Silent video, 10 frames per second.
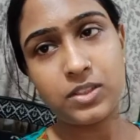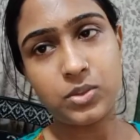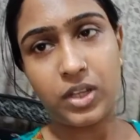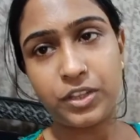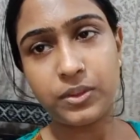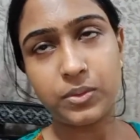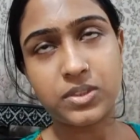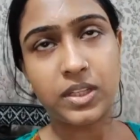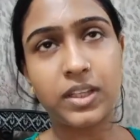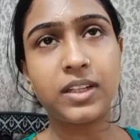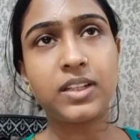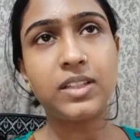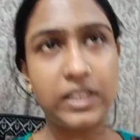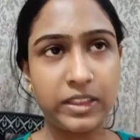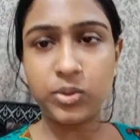जो नाइफ है उससे ही कट कर
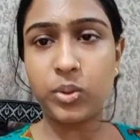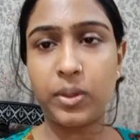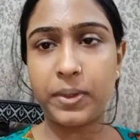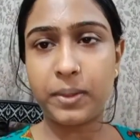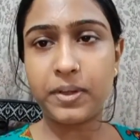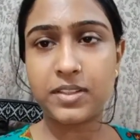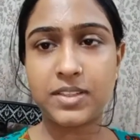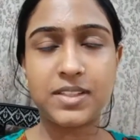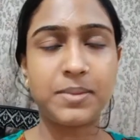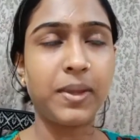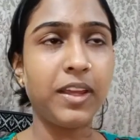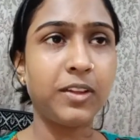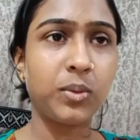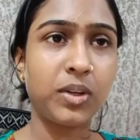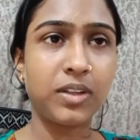लेती हूँ थोड़ा बड़ा बड़ा साइज में
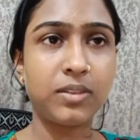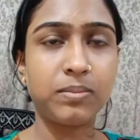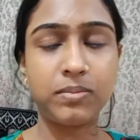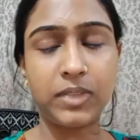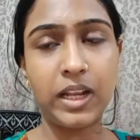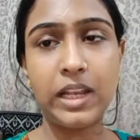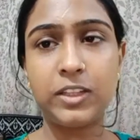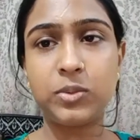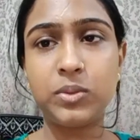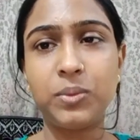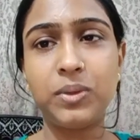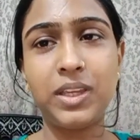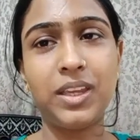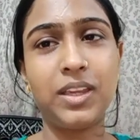तो कट बना लेती हूँ क्योंकि